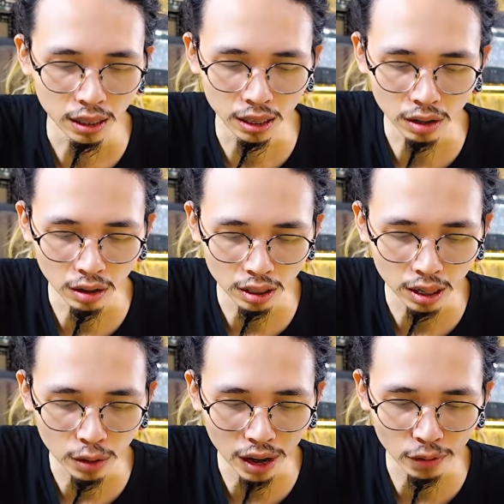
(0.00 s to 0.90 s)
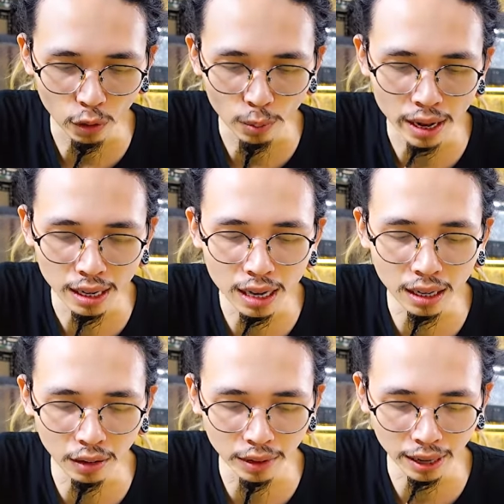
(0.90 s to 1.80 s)
Thì có những cái loài phổ biến
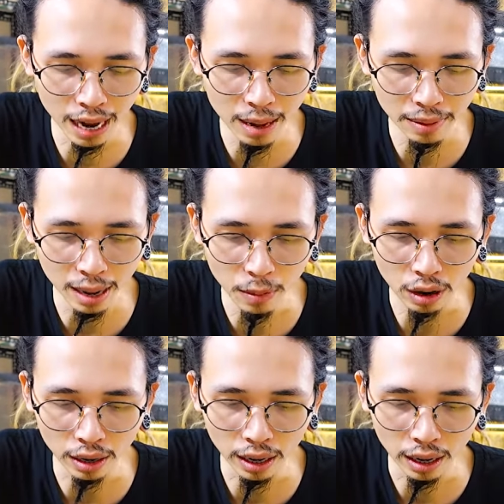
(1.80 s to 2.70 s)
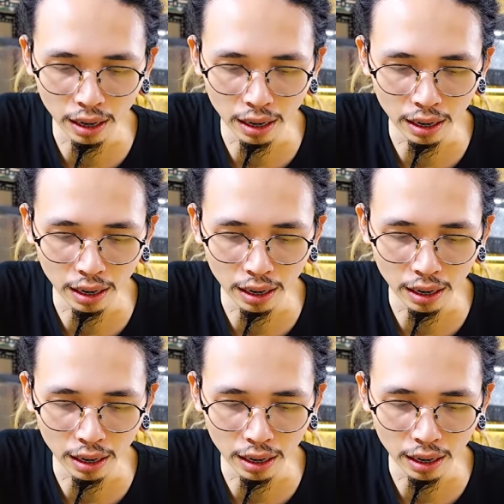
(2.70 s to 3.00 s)
nhất ở Việt Nam là bọn